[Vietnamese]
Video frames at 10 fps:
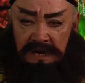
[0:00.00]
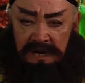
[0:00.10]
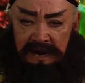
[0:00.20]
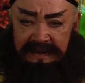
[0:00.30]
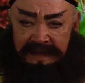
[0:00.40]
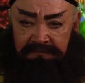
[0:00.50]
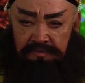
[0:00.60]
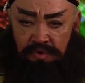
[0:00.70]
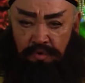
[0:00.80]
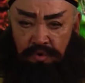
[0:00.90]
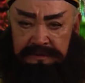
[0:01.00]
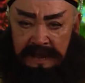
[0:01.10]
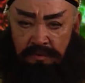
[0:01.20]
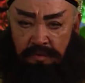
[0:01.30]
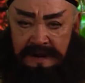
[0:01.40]
Nhớ là làm cho cô
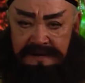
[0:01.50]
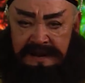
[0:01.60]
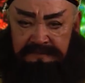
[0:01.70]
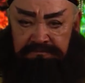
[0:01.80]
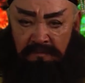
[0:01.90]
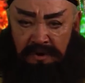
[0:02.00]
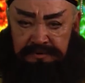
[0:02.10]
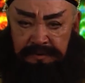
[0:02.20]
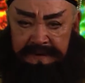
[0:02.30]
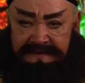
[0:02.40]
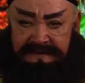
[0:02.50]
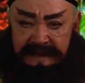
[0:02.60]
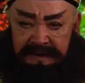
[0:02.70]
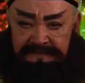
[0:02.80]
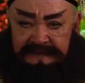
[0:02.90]
ta quên hết mọi chuyện
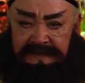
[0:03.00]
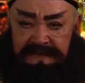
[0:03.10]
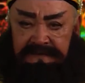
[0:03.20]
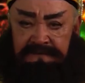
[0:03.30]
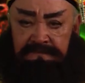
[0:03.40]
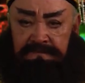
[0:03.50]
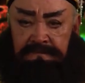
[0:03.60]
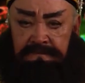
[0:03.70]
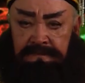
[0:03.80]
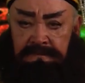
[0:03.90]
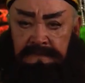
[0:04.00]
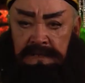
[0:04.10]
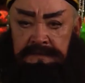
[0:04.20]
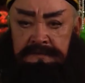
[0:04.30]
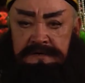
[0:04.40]
ở âm Tì
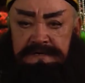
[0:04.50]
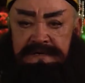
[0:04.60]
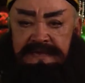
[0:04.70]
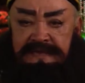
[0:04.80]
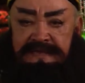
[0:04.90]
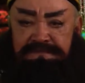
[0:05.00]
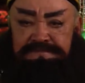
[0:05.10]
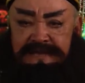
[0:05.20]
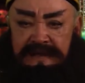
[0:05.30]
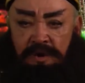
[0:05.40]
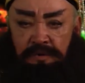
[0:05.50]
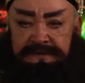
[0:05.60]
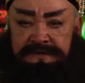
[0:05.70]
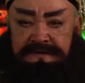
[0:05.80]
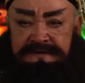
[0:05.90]
Trước khi nhập xác
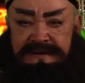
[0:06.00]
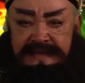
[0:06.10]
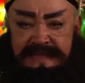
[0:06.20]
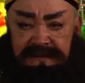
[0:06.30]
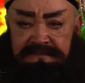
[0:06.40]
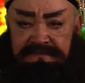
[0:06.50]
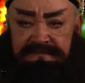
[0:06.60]
hồi dương đó nghe